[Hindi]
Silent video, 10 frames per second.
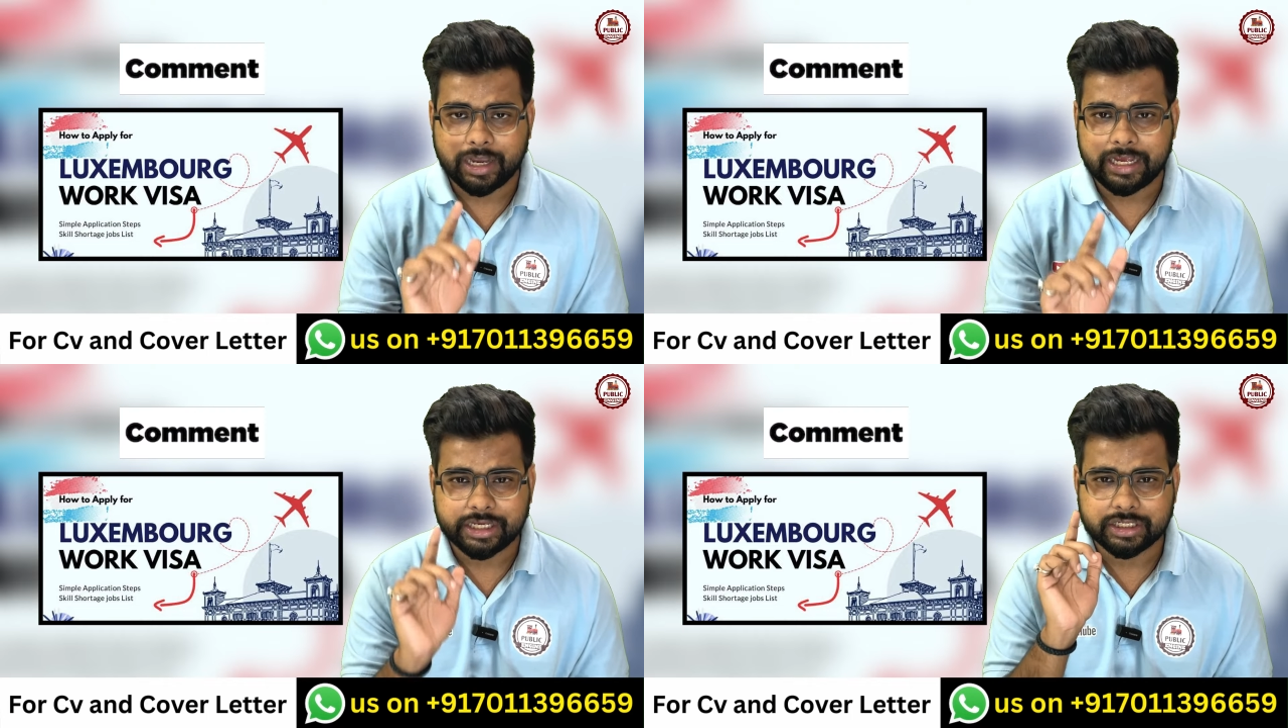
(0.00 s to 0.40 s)

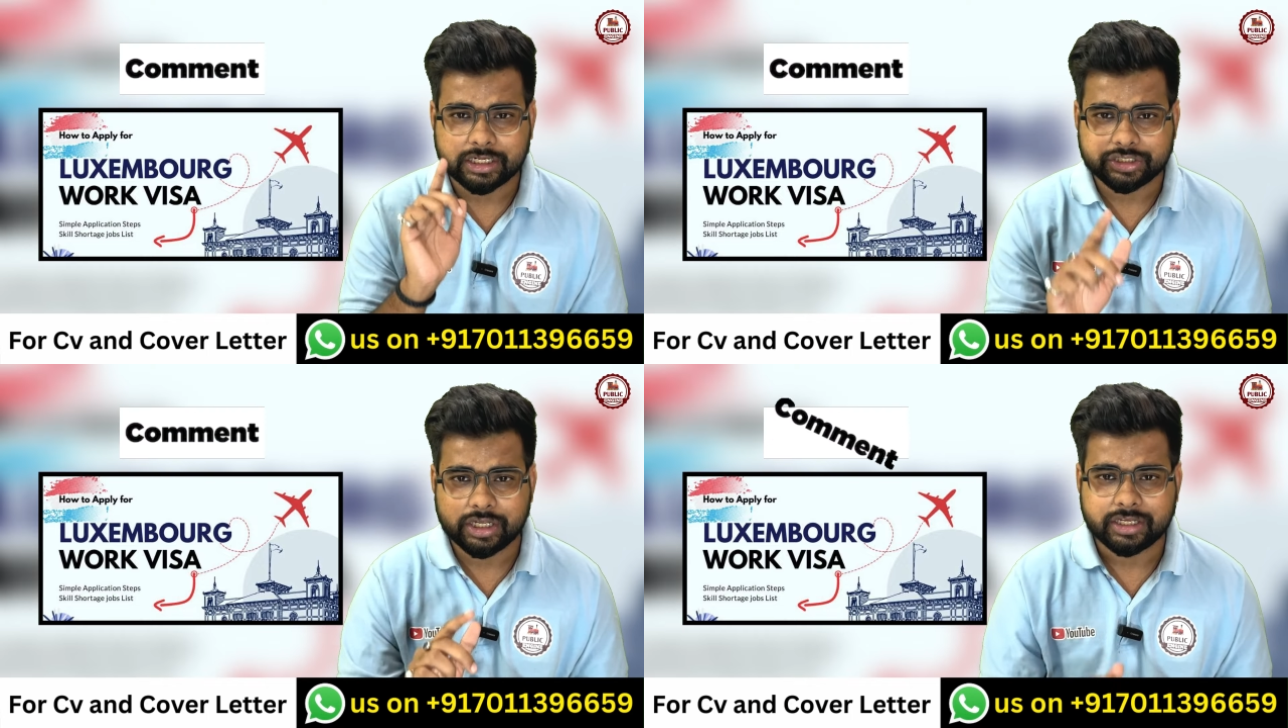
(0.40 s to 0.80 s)
लाइक कीजिएगा
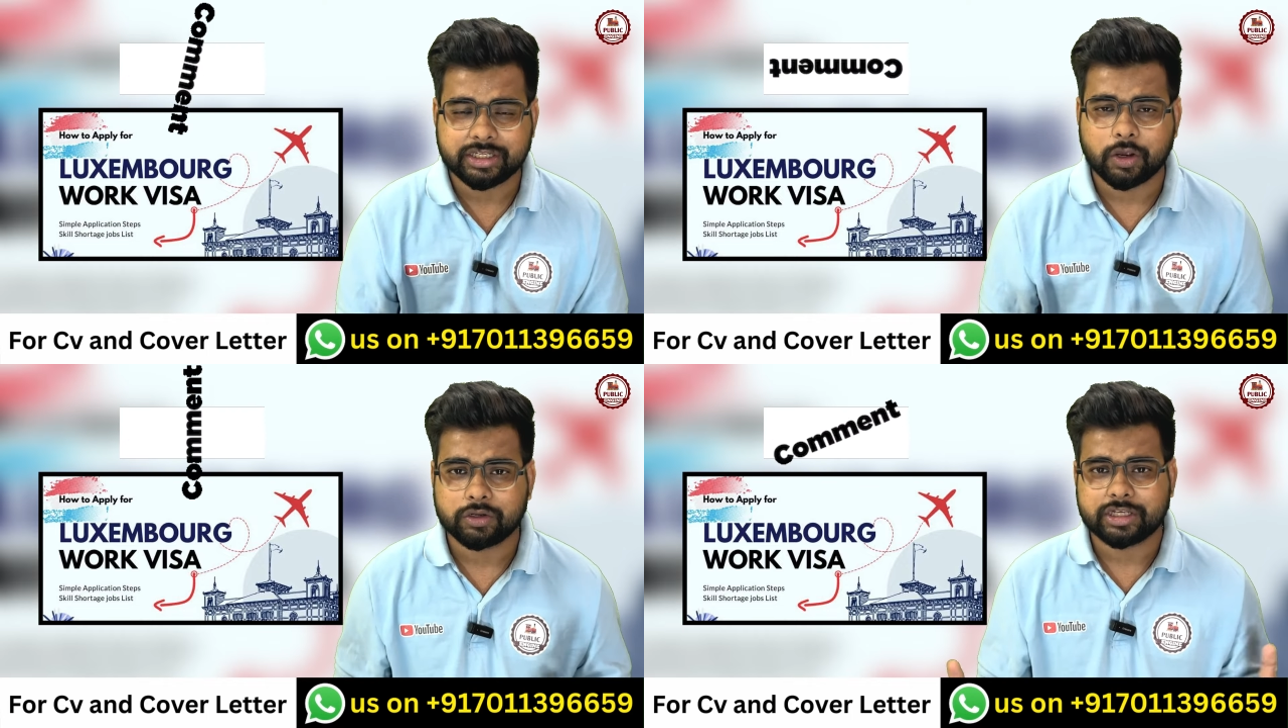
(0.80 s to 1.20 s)
शेयर
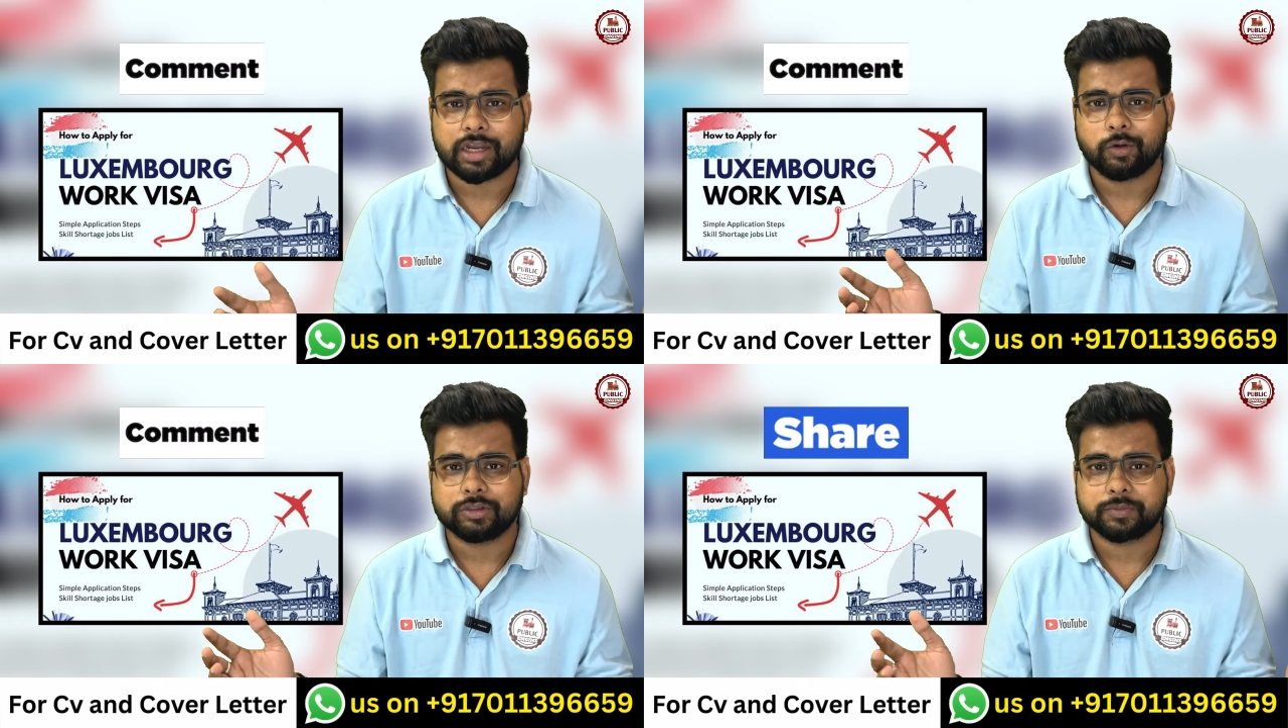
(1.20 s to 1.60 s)
कीजिएगा और
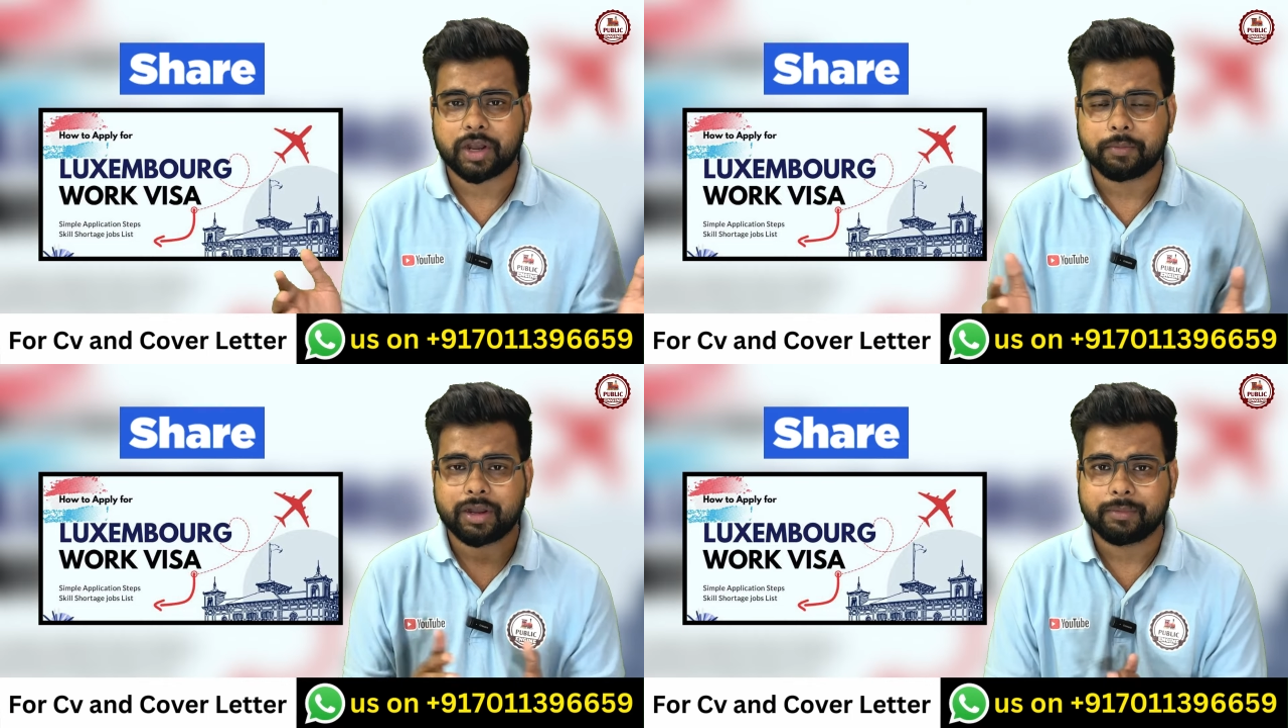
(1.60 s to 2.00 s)
चैनल को
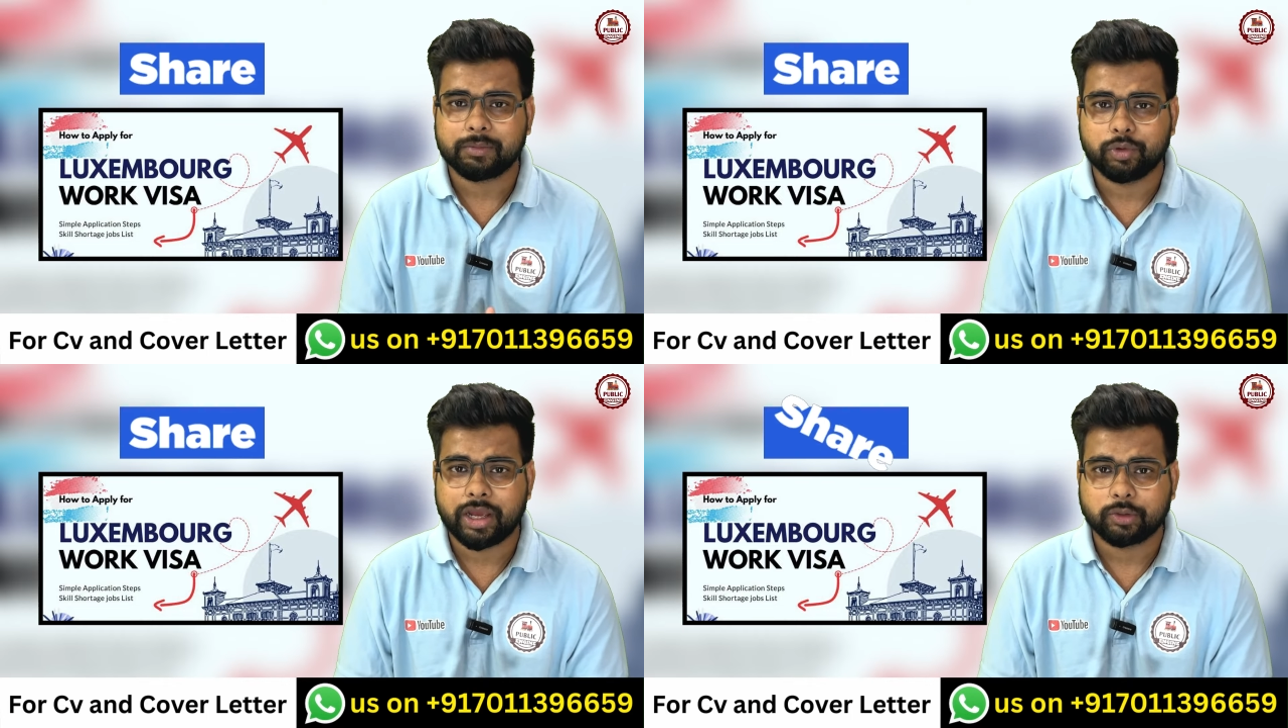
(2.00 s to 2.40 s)
सब्सक्राइब करना मत
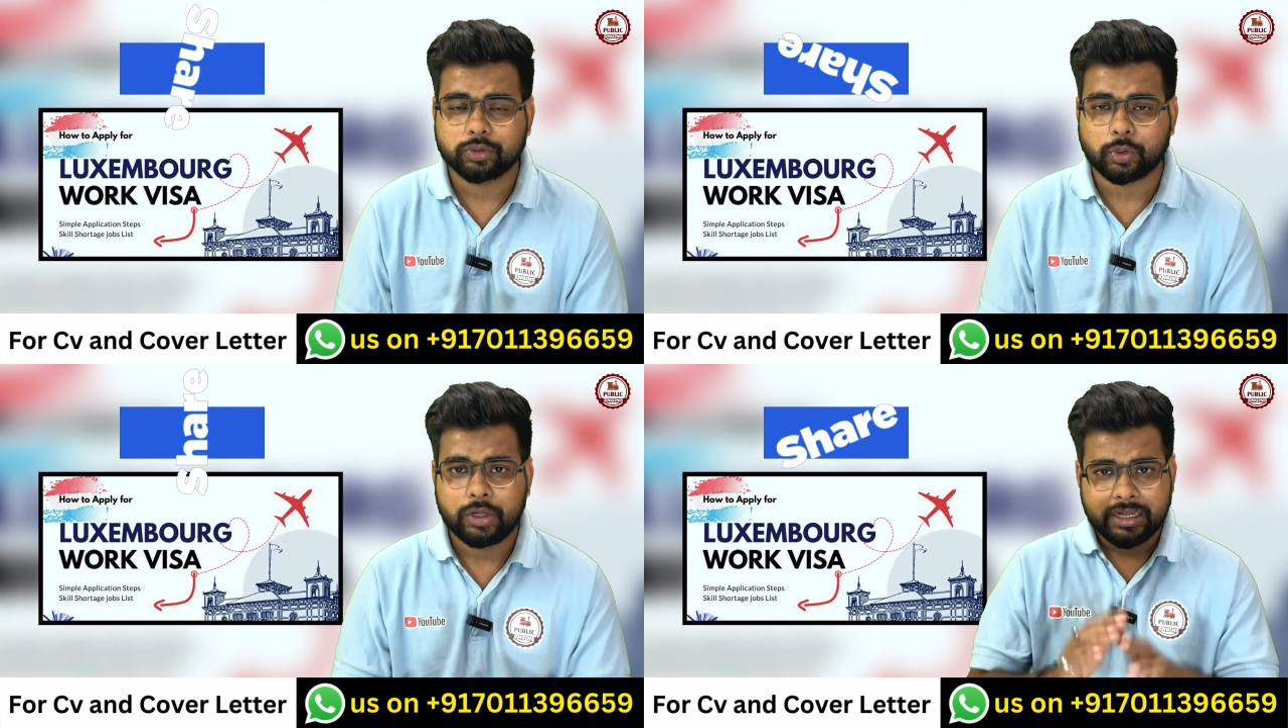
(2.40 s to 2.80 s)
भूलिएगा
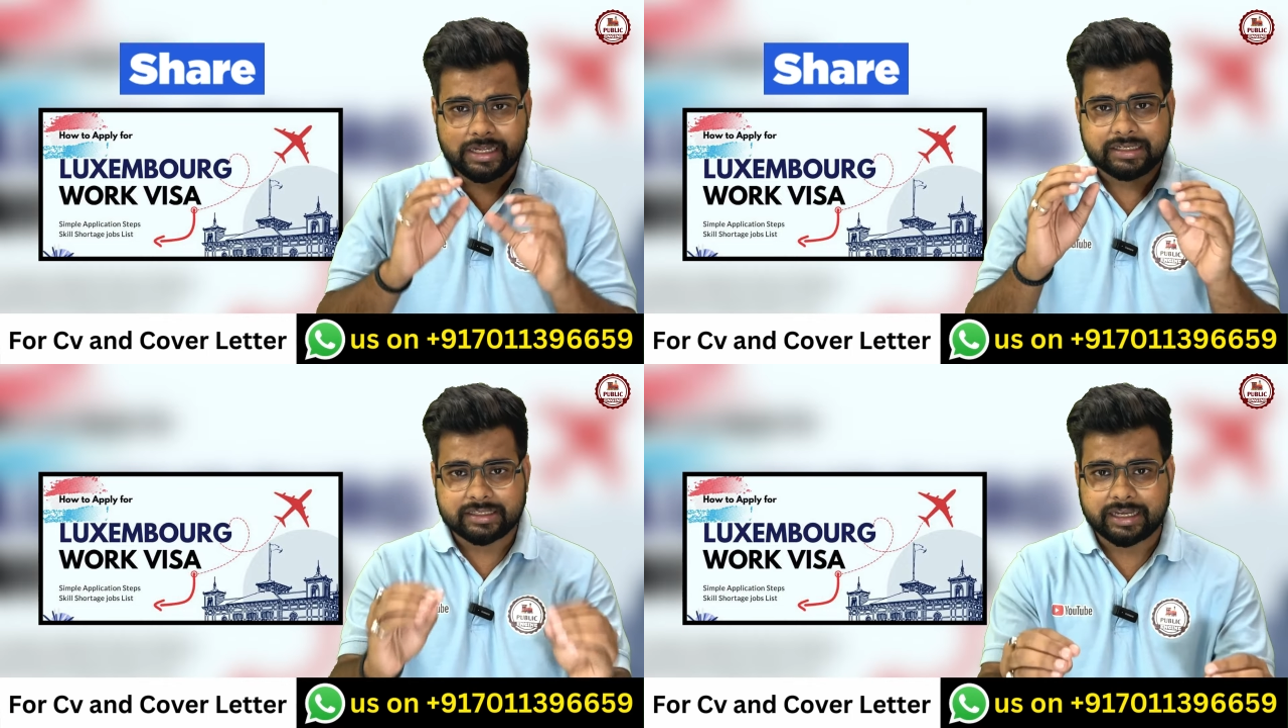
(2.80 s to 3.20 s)
दोस्तों
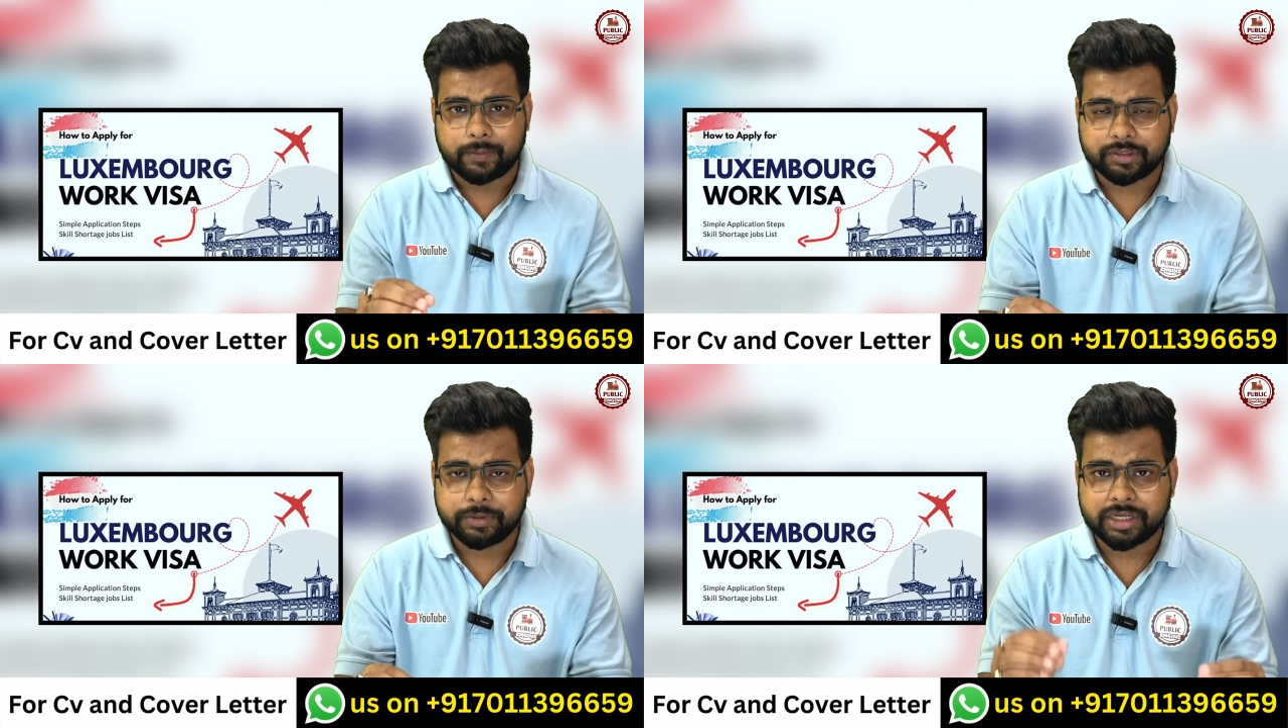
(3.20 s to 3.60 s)
जैसा कि आप
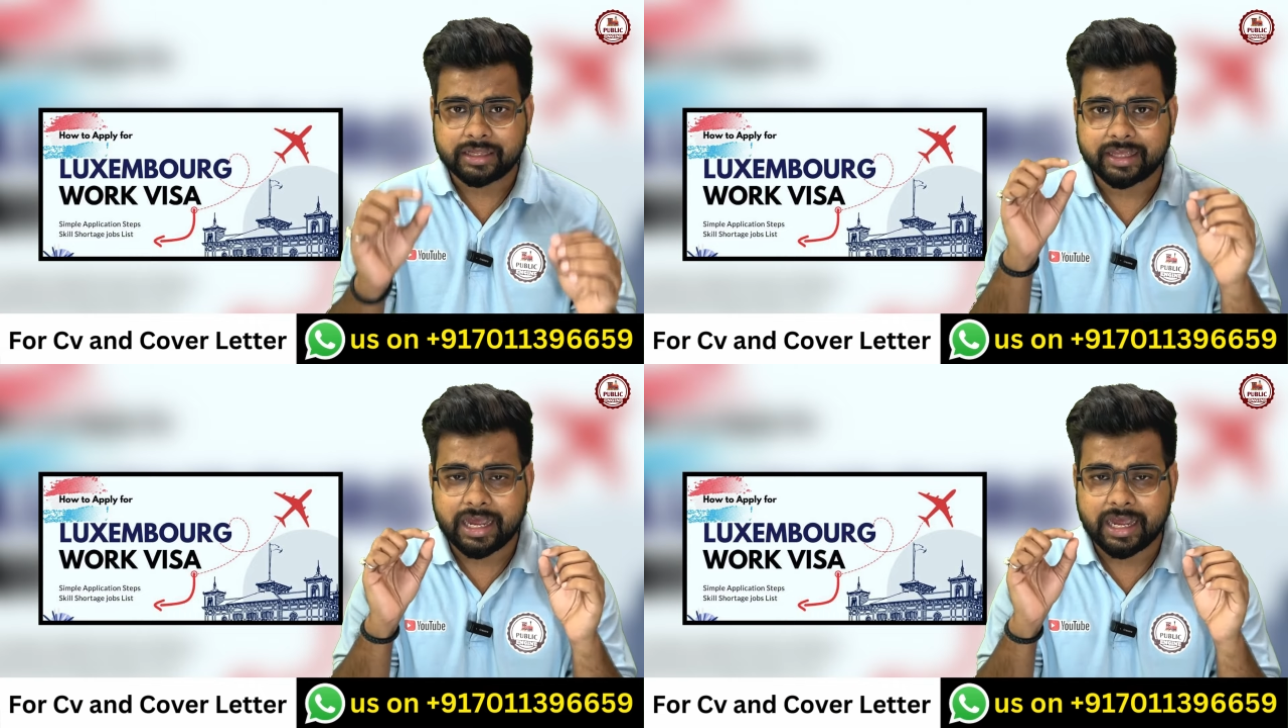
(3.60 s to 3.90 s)
सभी जानते हैं